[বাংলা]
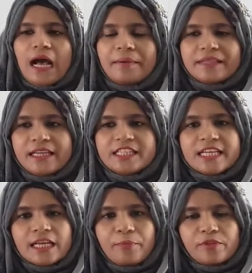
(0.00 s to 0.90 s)
আমাদের
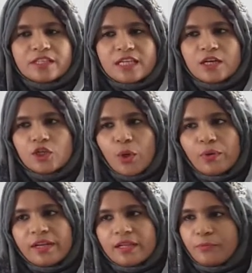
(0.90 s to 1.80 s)
শিক্ষা প্রতিষ্ঠান
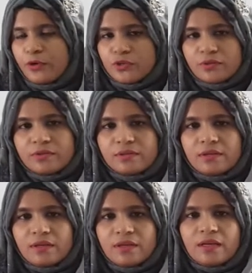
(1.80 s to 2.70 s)
সকলেরই প্রয়োজন
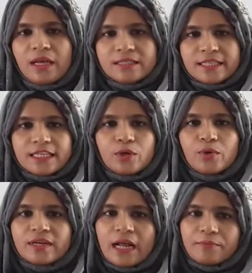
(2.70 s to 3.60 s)
সেটা
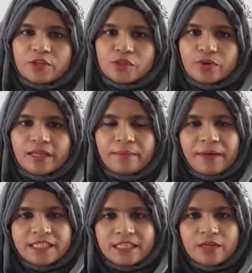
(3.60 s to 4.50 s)
হোক গ্রামাঞ্চলে
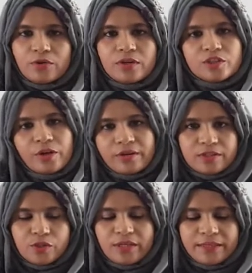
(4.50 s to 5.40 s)
বা সেটা হোক
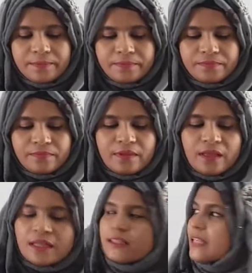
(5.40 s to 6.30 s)
শহরাঞ্চলে
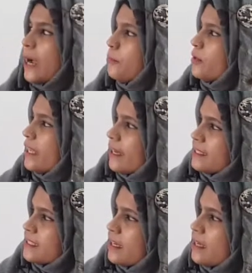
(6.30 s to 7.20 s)
তারপর দেওয়া
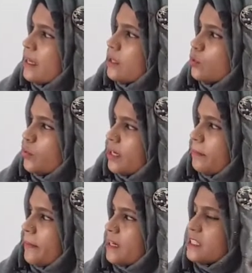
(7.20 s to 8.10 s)
আছে দুই
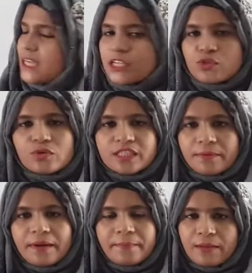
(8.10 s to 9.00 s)
নাম্বার
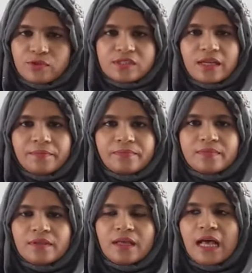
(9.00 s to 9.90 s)
স্বাস্থ্যসেবার ব্যবস্থা
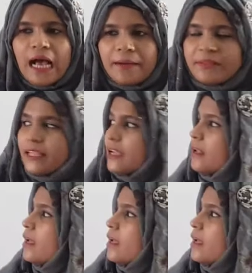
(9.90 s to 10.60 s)
আমাদের